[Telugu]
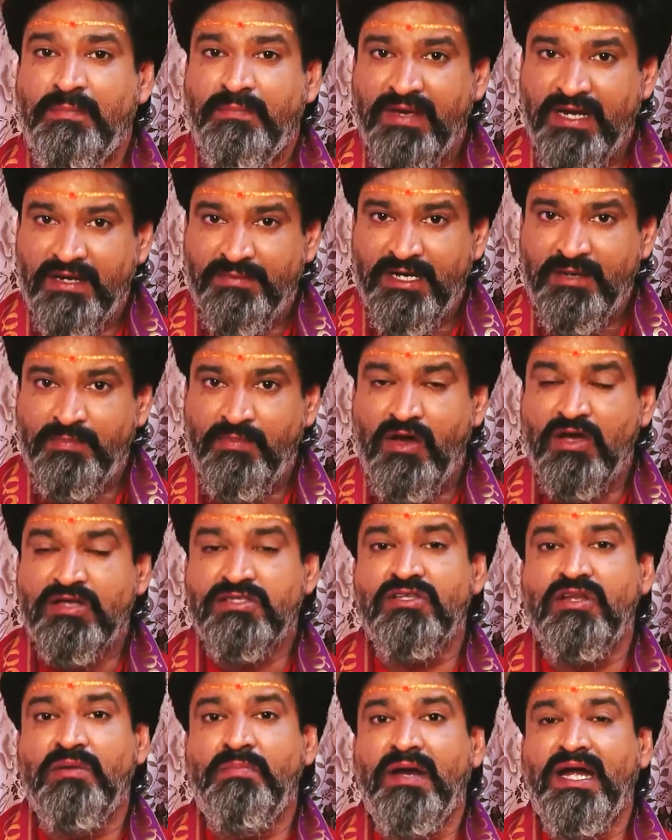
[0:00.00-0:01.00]
పిరమిడ్
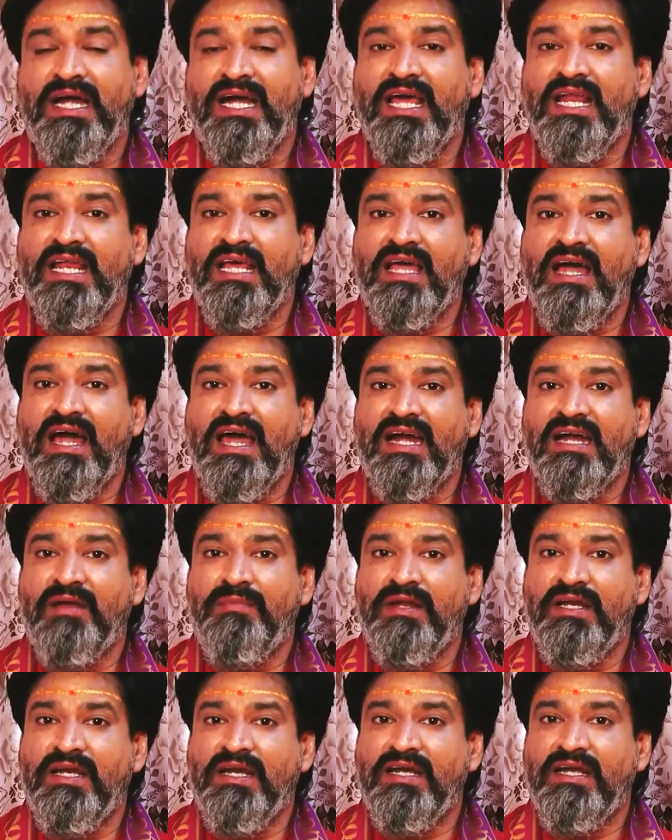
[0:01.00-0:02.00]
బాక్స్లో పెట్టడానికి
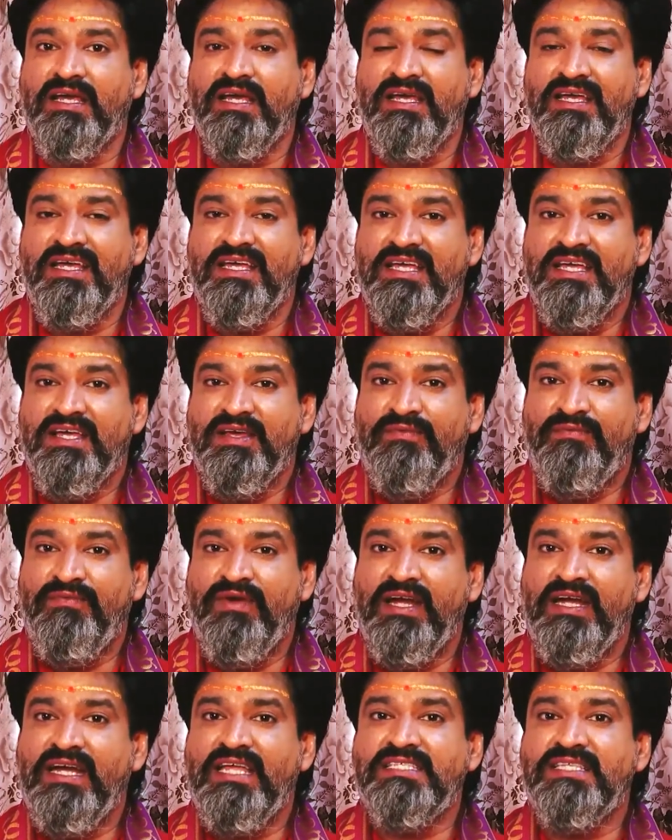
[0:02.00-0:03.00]
కారణం ఏంటంటే
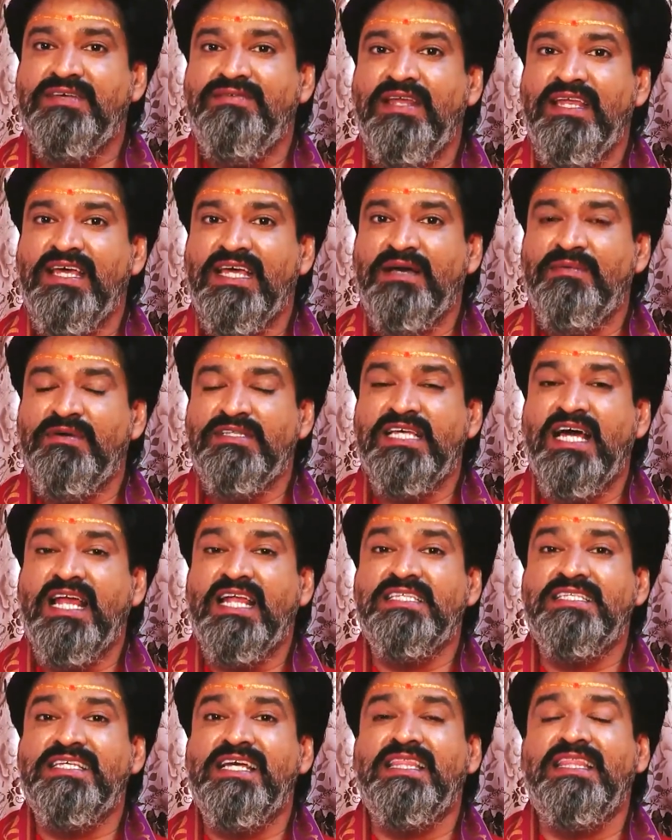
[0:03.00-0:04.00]
వెండి శివలింగం
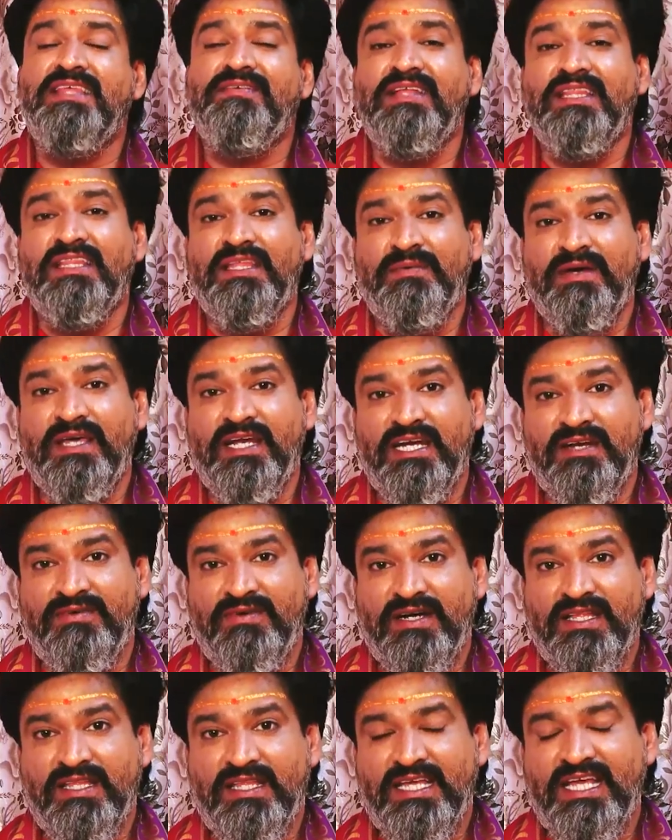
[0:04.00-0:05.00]
చాలా
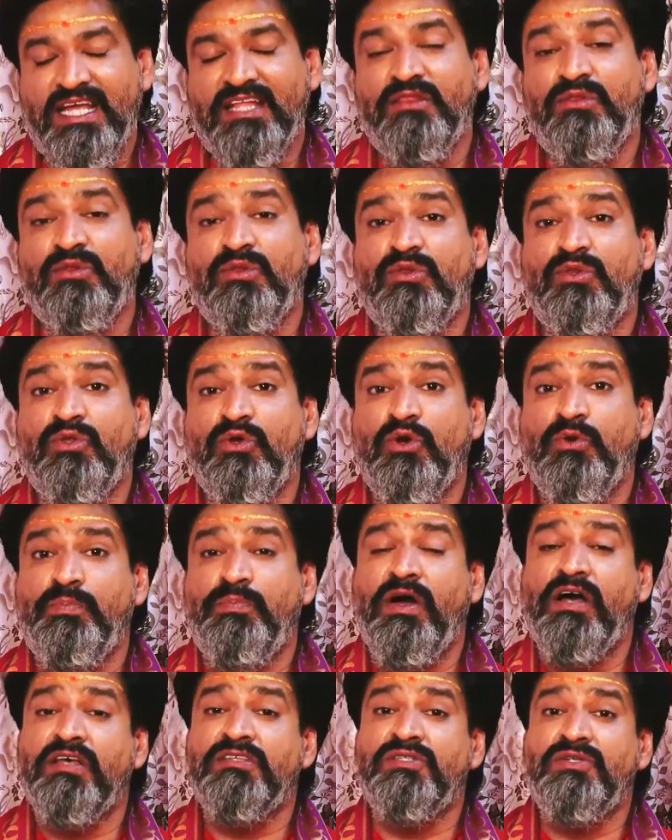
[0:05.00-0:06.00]
శక్తివంతమైనటువంటిది ఎంతో
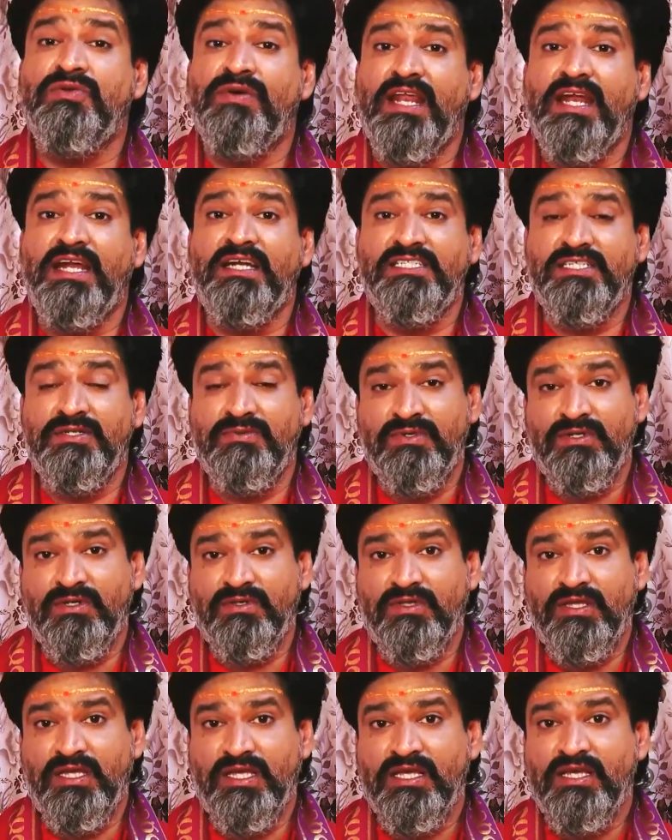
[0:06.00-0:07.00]
పాజిటివ్ ఎనర్జీ
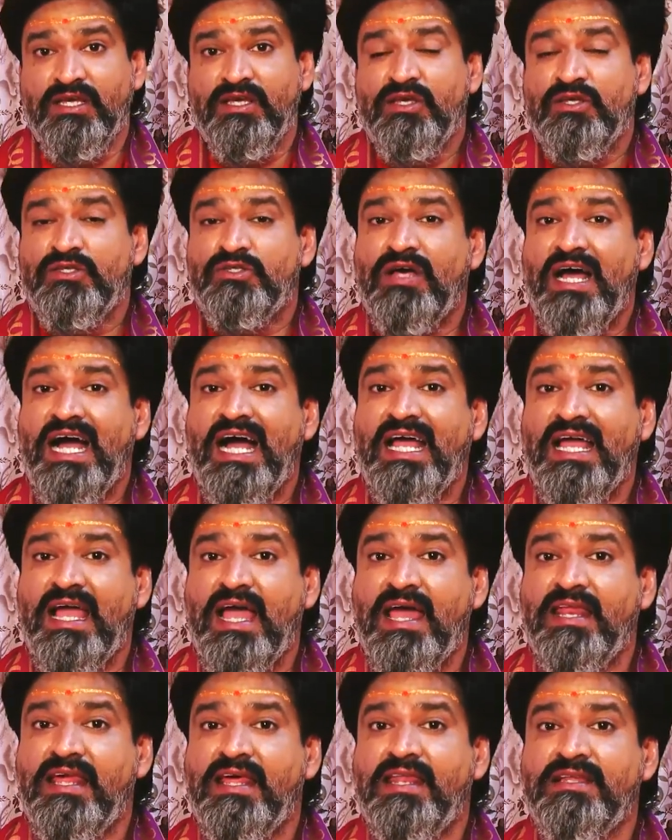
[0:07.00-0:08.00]
ఉంటుంది సో ఆ
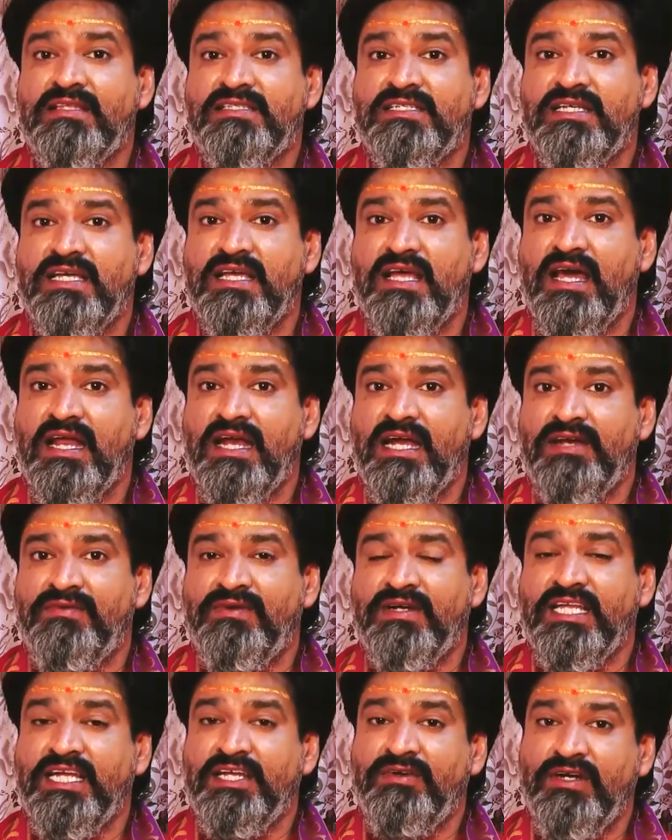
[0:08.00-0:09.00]
ఎనర్జీ
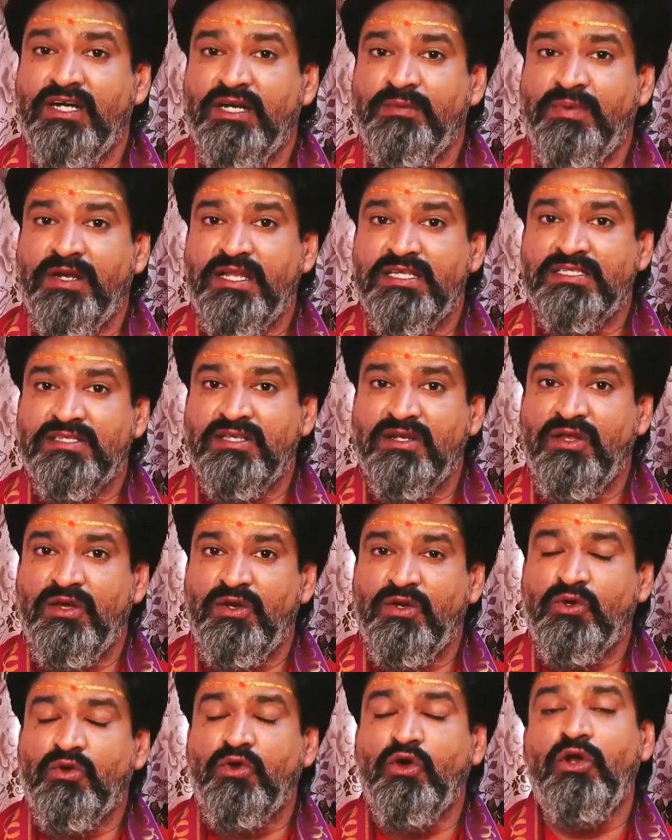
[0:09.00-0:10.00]
అన్నటువంటిది ఎటువంటి
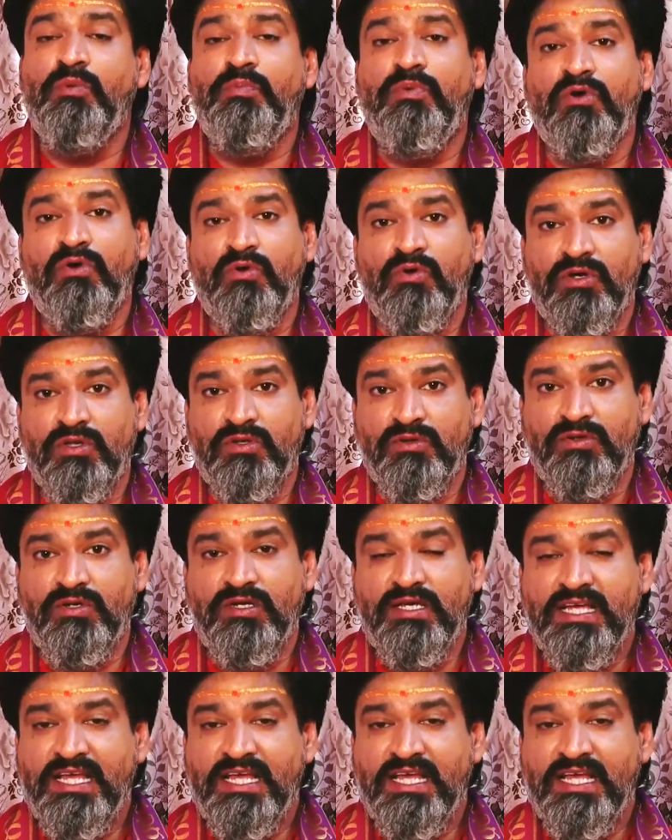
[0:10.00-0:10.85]
పరిస్థితుల్లోనూ కోల్పోకూడదు